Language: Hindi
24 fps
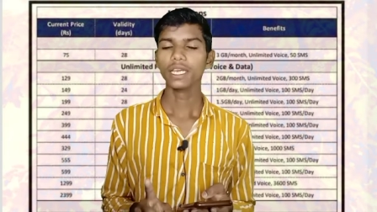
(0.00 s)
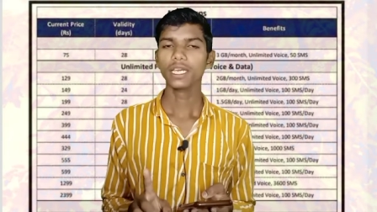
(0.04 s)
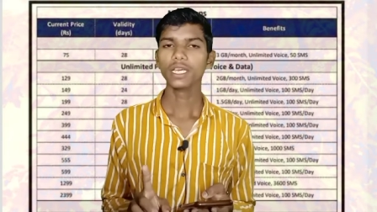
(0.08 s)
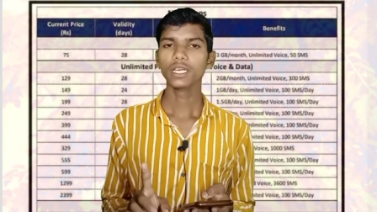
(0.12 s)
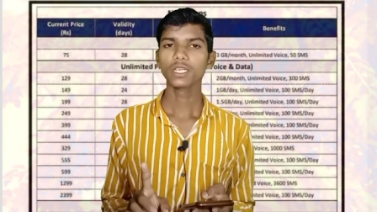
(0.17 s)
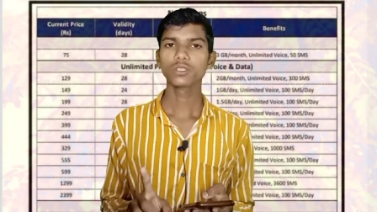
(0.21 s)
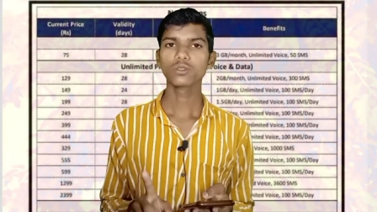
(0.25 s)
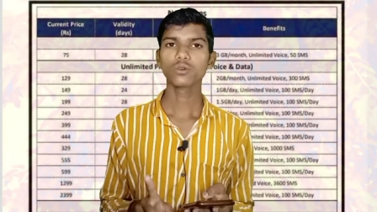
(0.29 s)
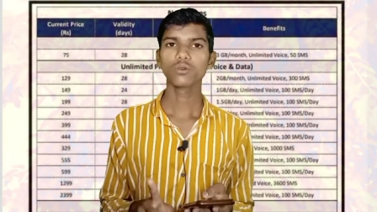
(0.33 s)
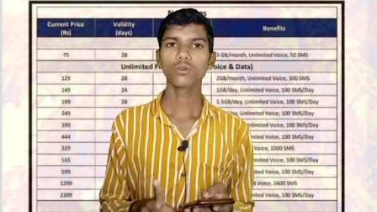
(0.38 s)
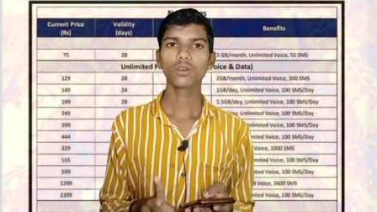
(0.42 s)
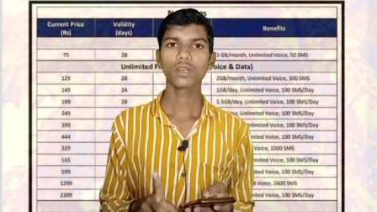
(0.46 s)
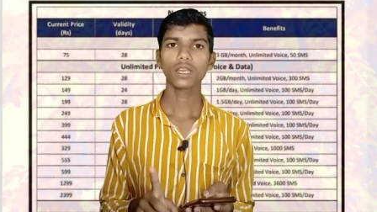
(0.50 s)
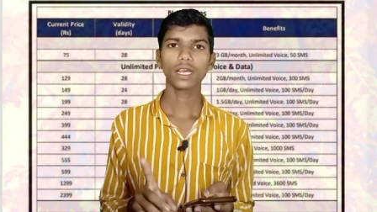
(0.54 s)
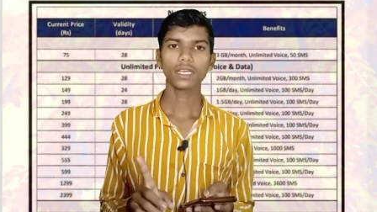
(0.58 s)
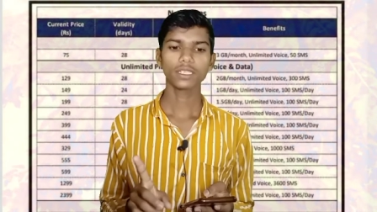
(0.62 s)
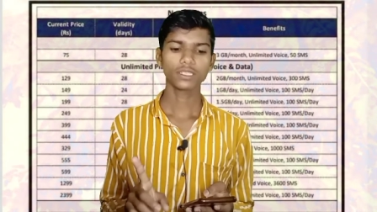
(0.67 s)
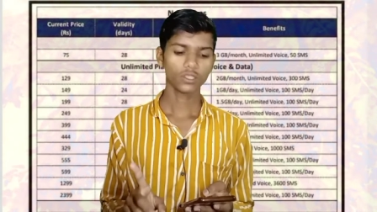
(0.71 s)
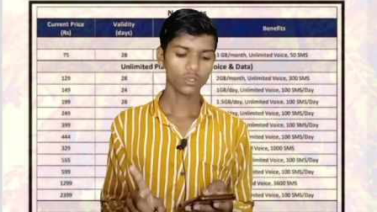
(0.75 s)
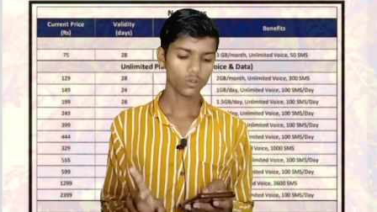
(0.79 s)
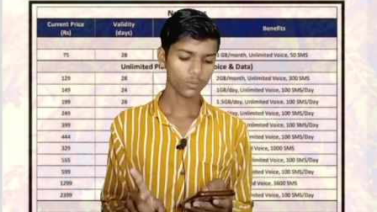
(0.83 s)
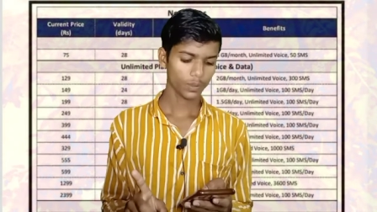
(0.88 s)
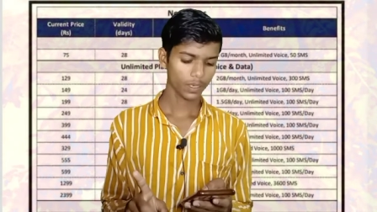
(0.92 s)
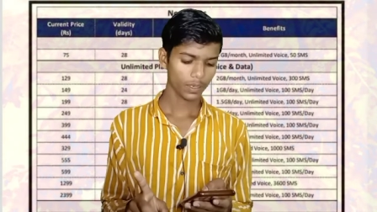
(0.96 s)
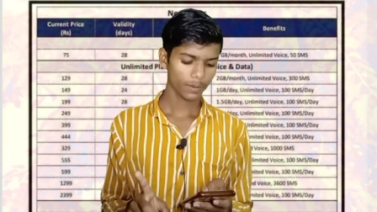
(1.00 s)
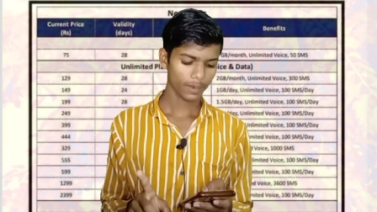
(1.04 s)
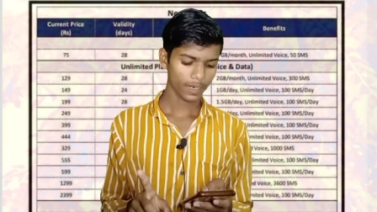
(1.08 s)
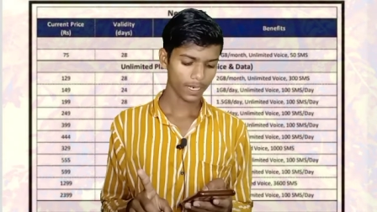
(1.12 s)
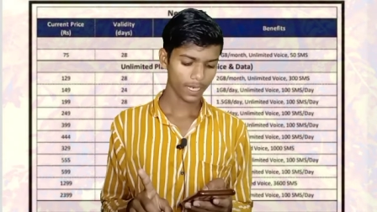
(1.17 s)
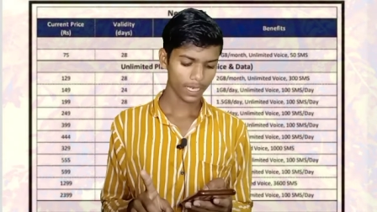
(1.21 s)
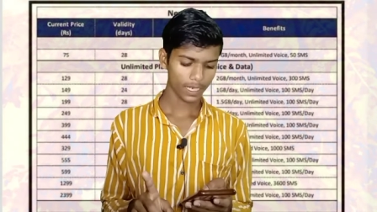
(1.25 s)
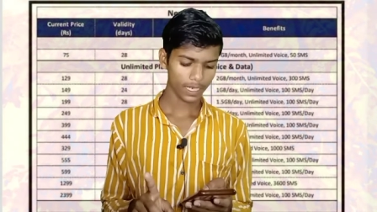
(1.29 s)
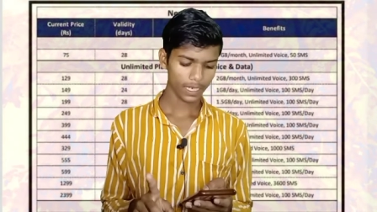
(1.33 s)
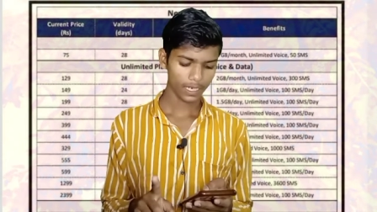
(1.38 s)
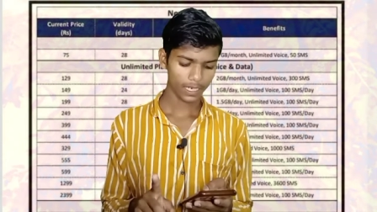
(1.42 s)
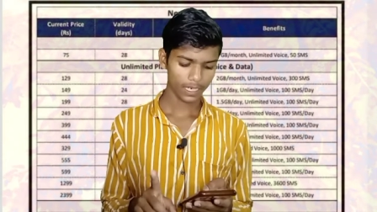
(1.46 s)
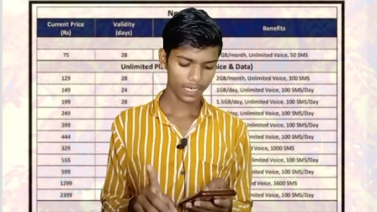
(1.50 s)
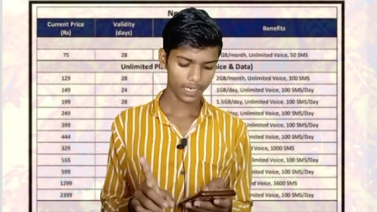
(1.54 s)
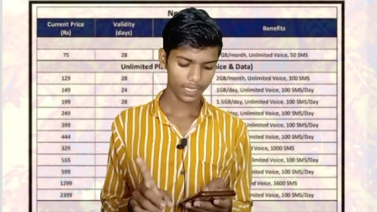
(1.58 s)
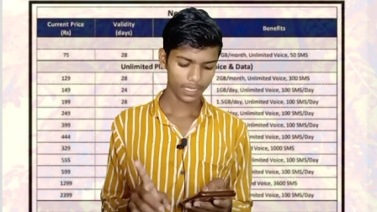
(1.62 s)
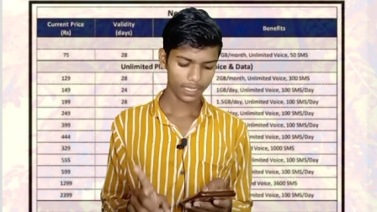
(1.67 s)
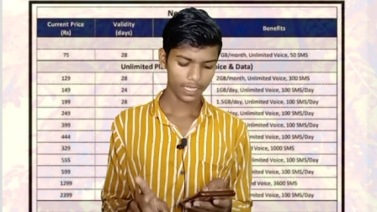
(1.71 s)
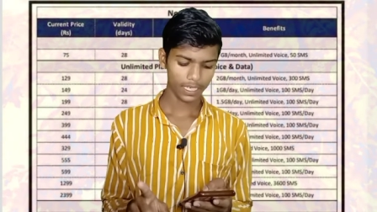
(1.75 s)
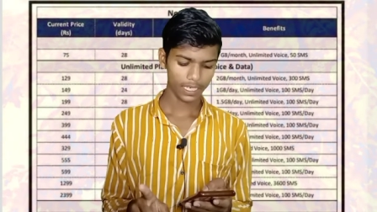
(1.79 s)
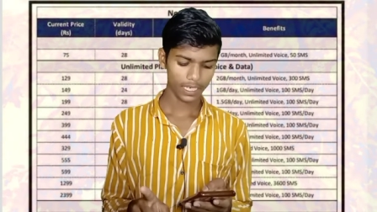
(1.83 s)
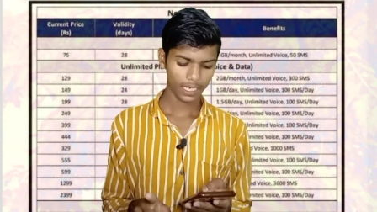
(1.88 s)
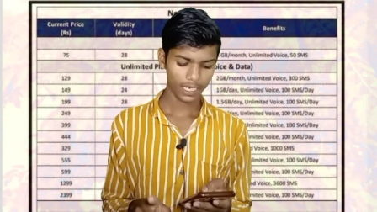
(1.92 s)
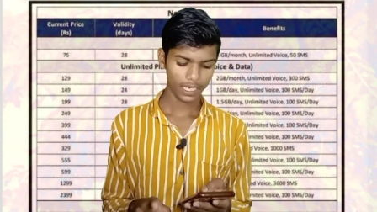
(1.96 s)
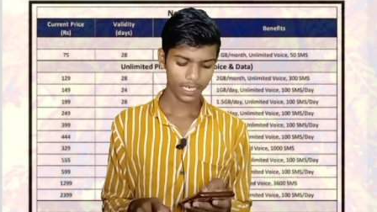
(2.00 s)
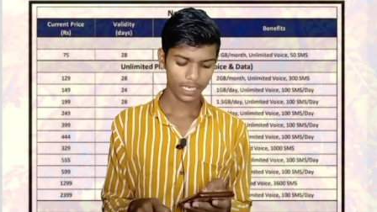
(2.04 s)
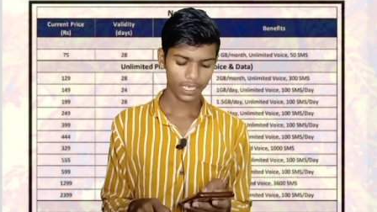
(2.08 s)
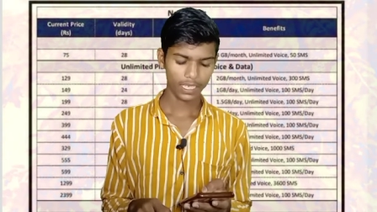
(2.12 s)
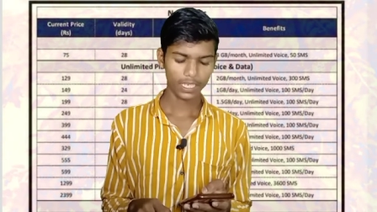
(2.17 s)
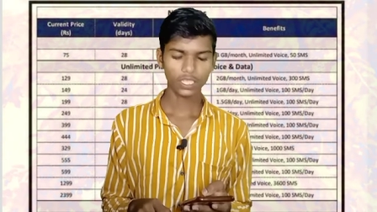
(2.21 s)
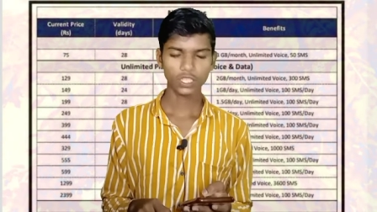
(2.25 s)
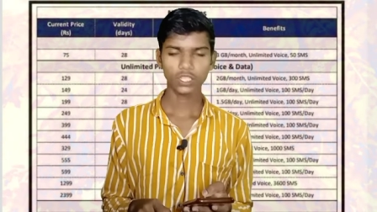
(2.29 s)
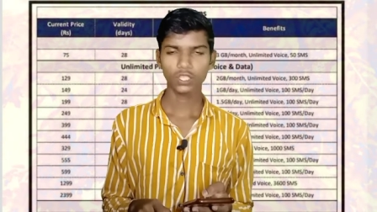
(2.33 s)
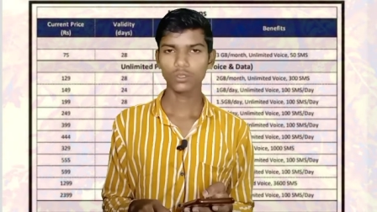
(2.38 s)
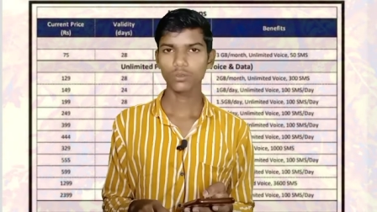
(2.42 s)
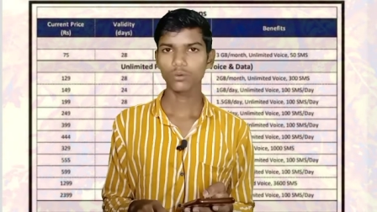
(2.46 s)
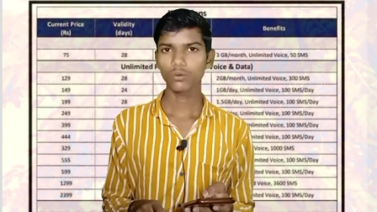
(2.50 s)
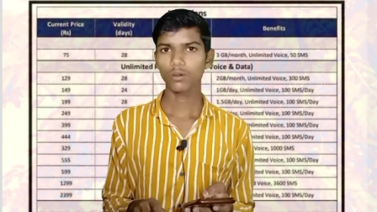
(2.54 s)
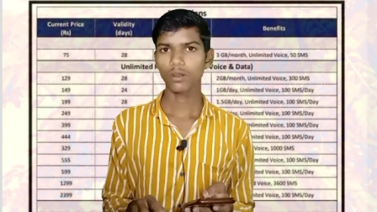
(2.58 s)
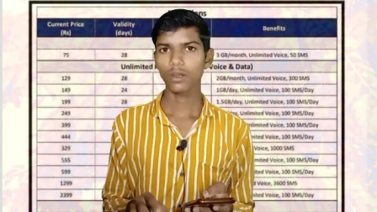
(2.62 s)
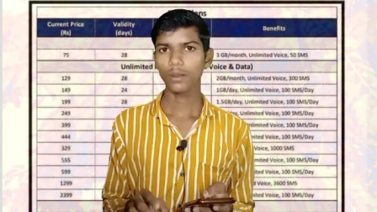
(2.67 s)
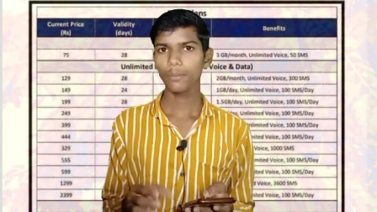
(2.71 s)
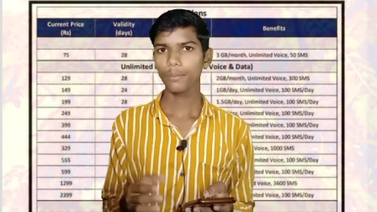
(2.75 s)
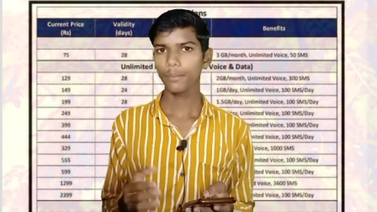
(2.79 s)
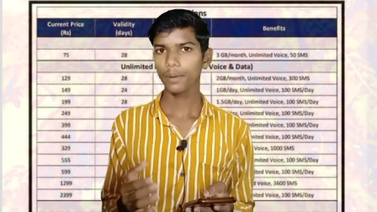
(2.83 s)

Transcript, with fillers: एक सौ उन्यासी रुपये बढ़ाकर कर दिया गया है जियो का